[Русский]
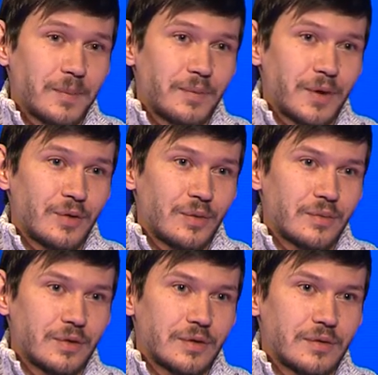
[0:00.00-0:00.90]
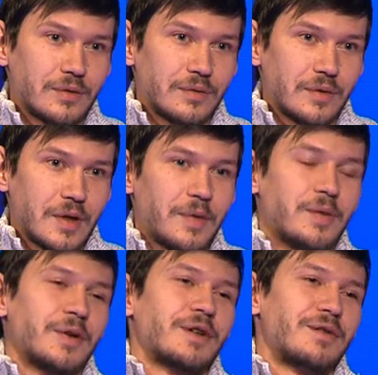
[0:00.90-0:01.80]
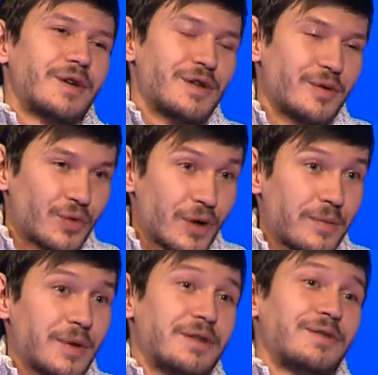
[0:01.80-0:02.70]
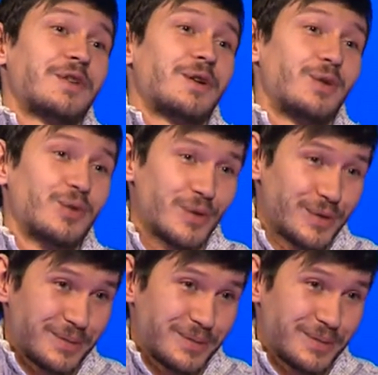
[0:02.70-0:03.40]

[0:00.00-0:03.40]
Потом э, опять поехал в Екатеринбург. Опять второй тур